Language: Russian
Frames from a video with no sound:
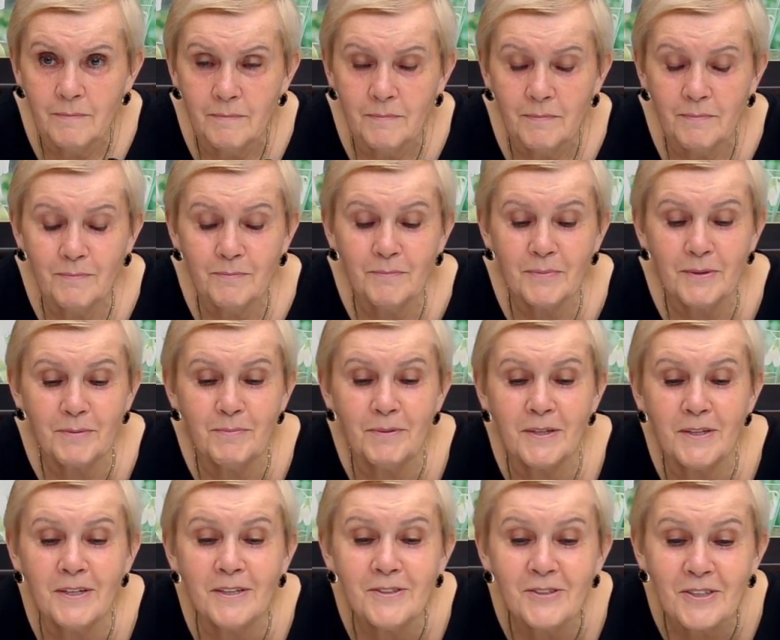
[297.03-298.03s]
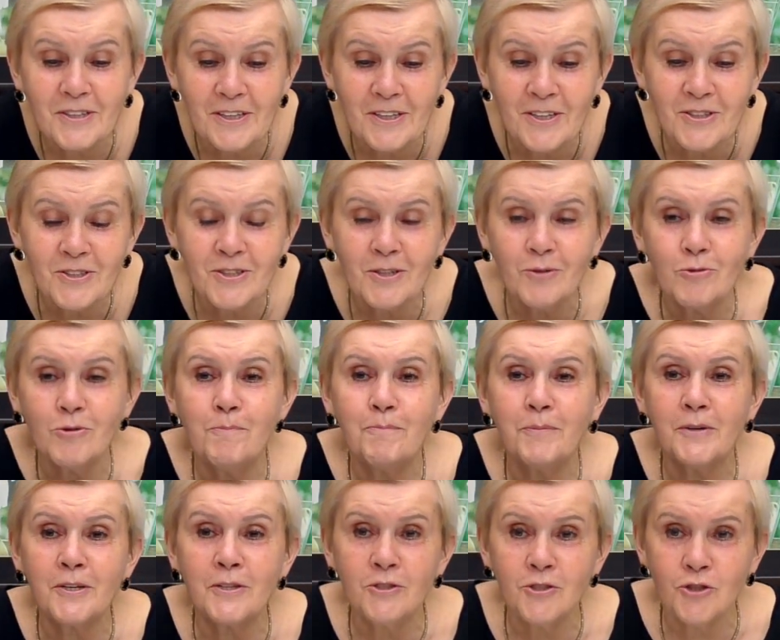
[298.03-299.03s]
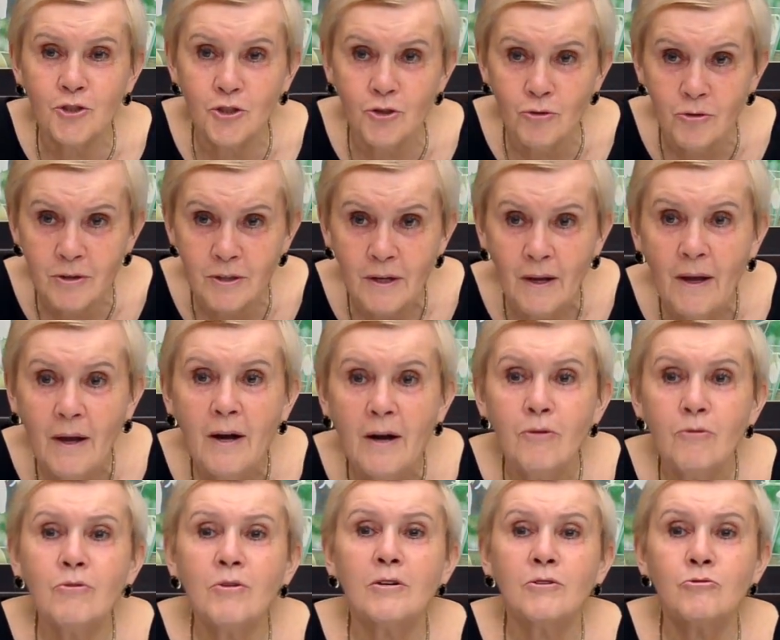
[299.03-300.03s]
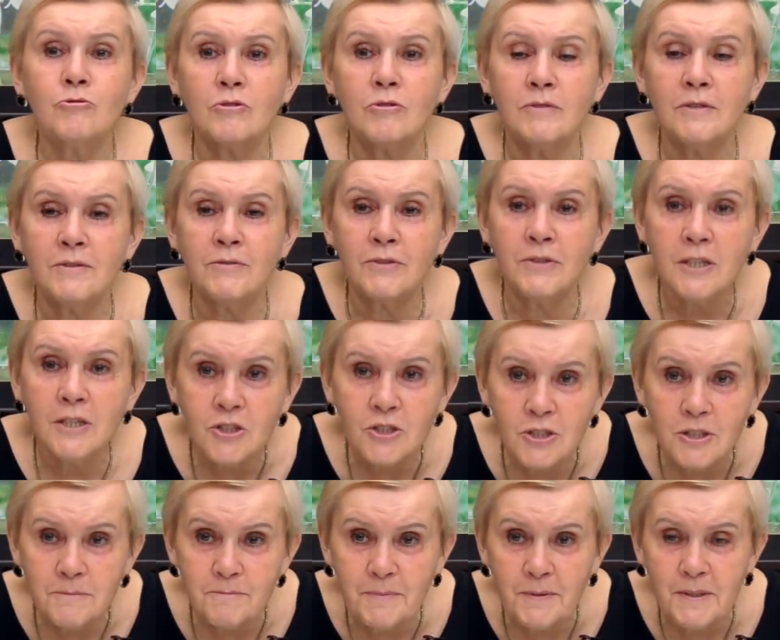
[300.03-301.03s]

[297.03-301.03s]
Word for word: Нет. Пропагатор – это такой парничок, у которого и влажность